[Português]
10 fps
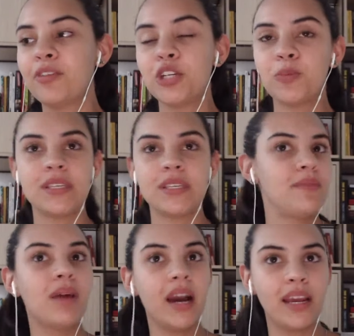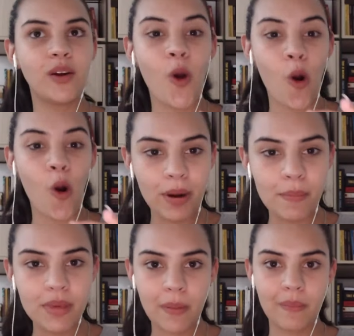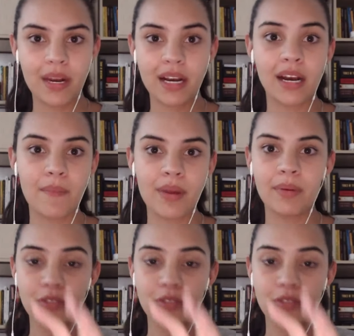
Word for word: foi tipo assim, mãe, compra minha primeira câmera,